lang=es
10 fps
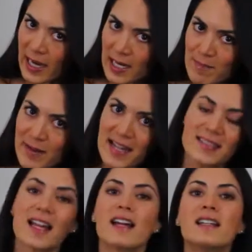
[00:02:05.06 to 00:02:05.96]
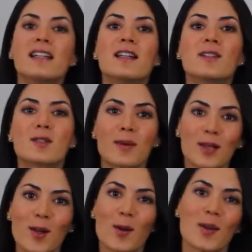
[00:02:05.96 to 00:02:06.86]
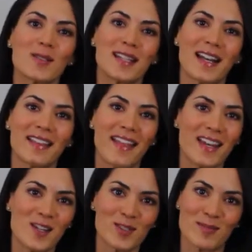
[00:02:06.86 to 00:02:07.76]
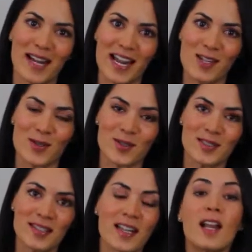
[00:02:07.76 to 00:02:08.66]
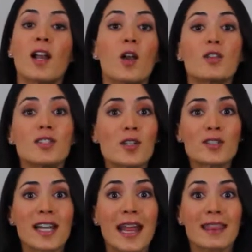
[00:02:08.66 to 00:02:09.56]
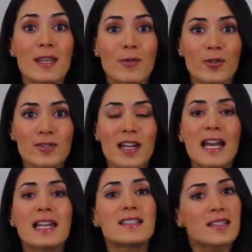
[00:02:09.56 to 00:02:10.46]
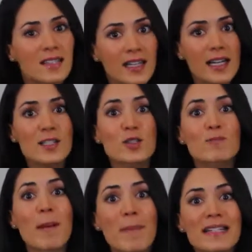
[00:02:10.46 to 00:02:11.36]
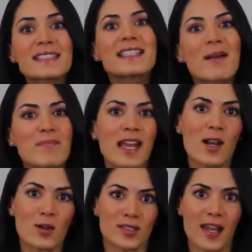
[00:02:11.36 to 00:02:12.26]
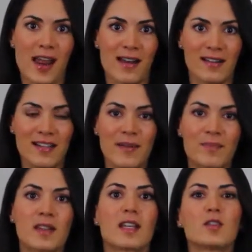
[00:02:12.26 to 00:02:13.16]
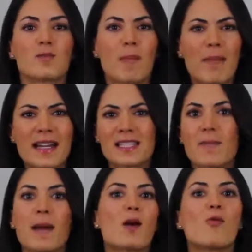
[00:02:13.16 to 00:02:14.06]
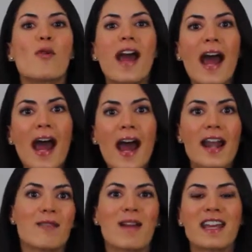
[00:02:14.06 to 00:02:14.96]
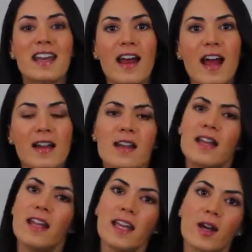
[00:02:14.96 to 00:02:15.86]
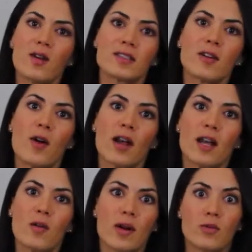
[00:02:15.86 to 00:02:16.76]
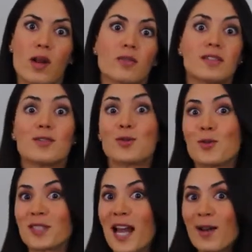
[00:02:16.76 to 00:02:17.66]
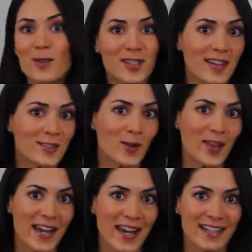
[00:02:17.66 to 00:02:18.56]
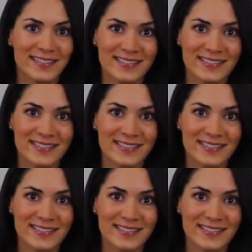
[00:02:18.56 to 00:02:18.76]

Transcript: y la limpieza, sobre todo cuando se trata de niños pequeños. Los niños creativos necesitan que sus papás también lo sean que sus papás sepan jugar e imaginar y que no se enojen cuando algo se ensucia o se desordena.